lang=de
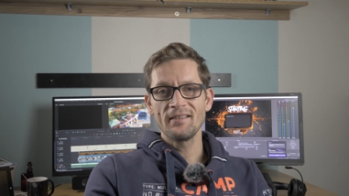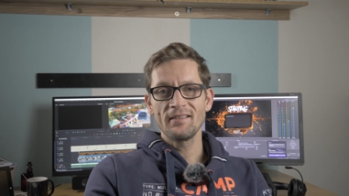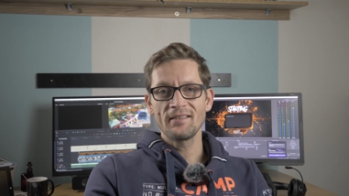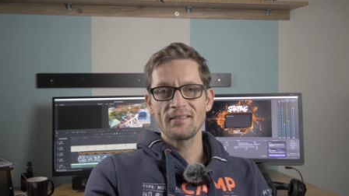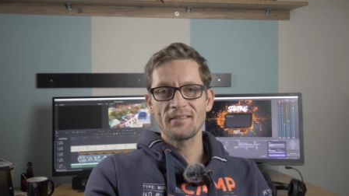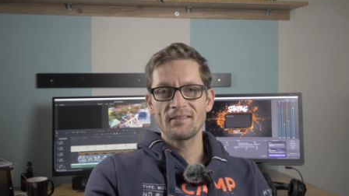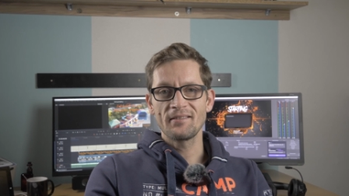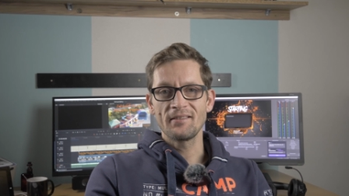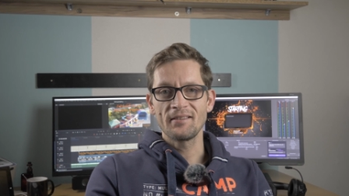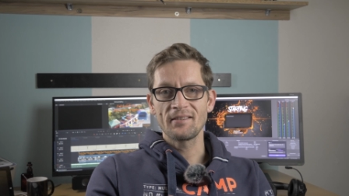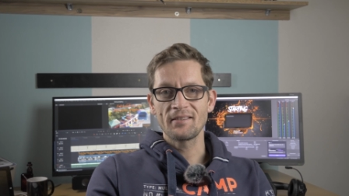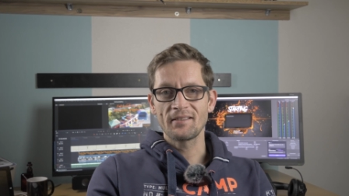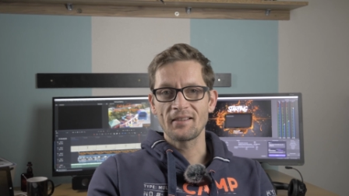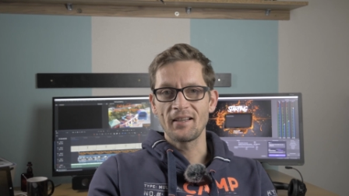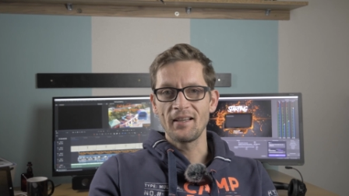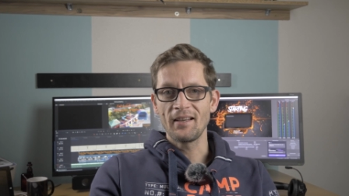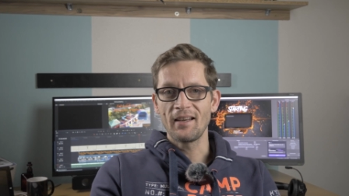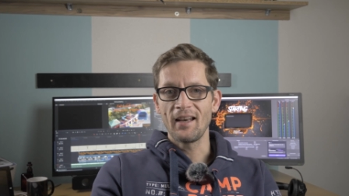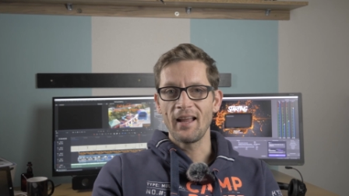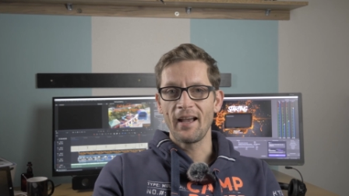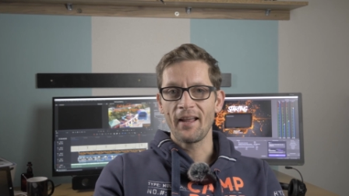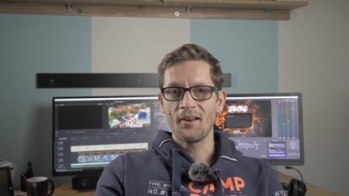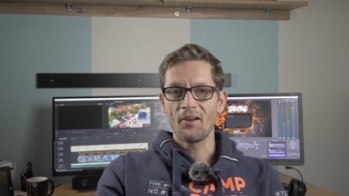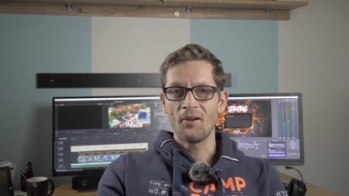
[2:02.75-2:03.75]
ist, das
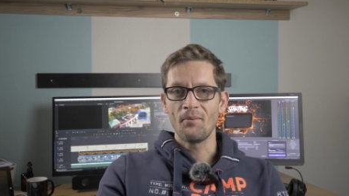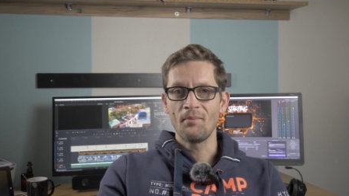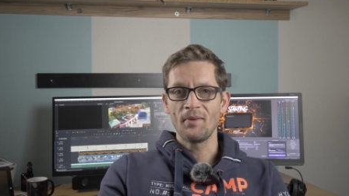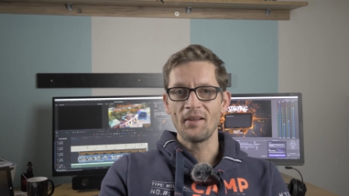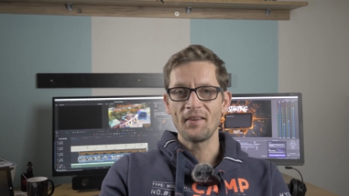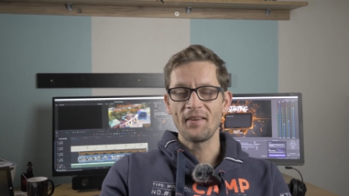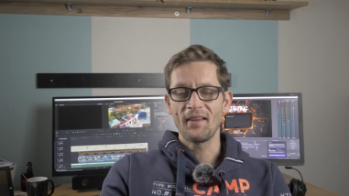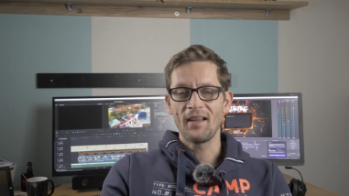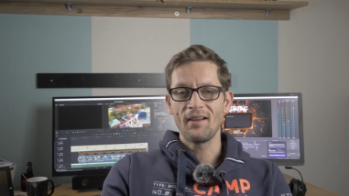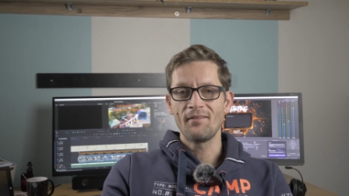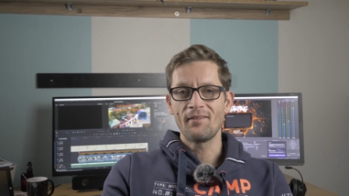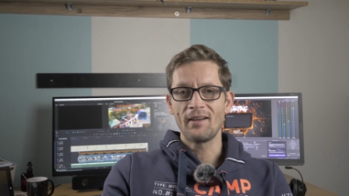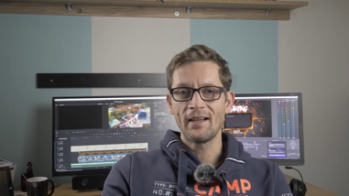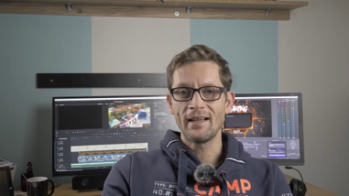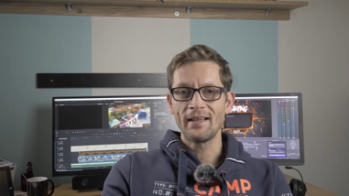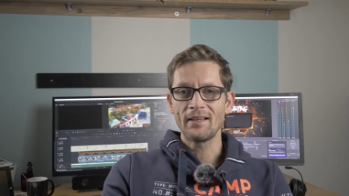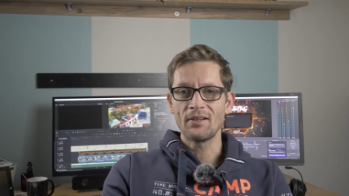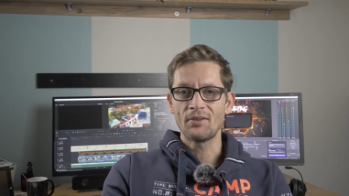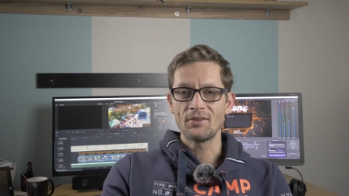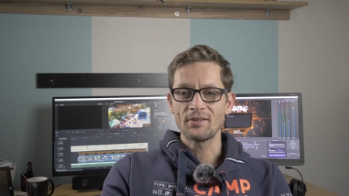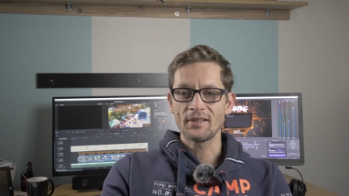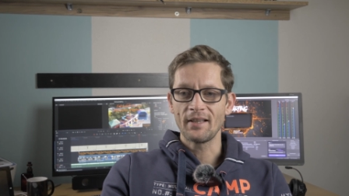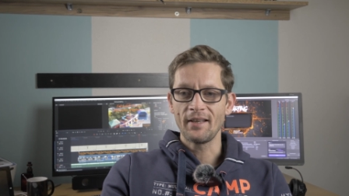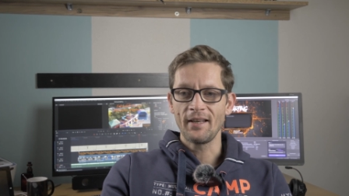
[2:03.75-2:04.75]
geht leider immer sehr weit
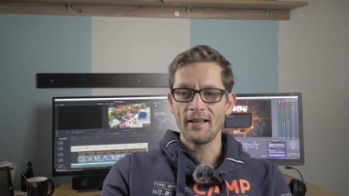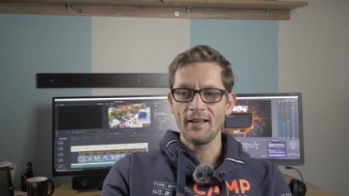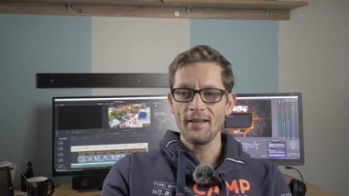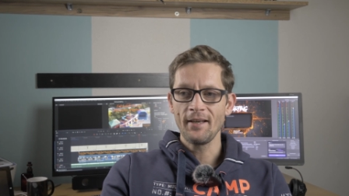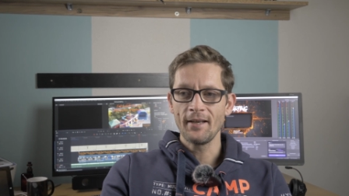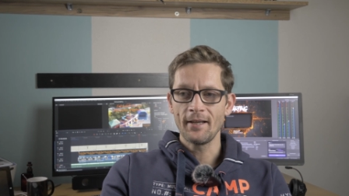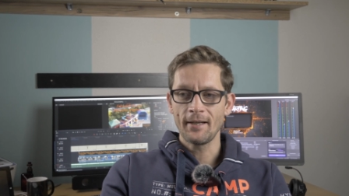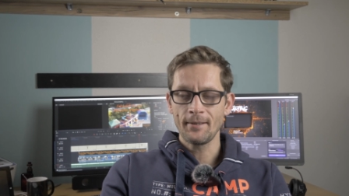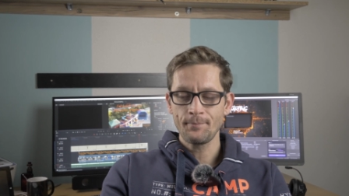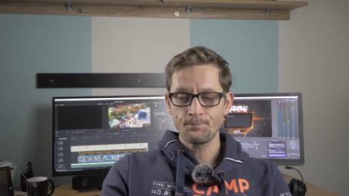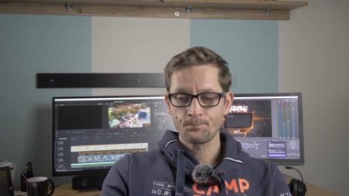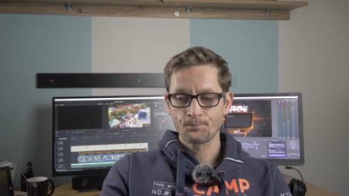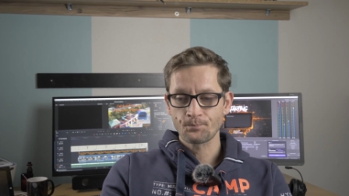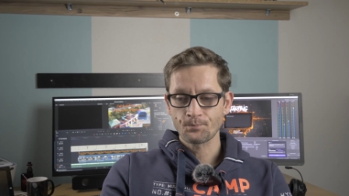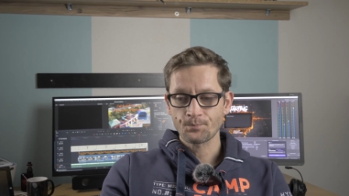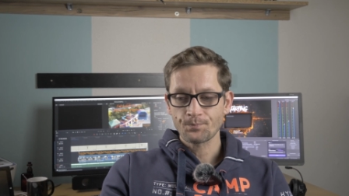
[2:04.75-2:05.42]
auseinander.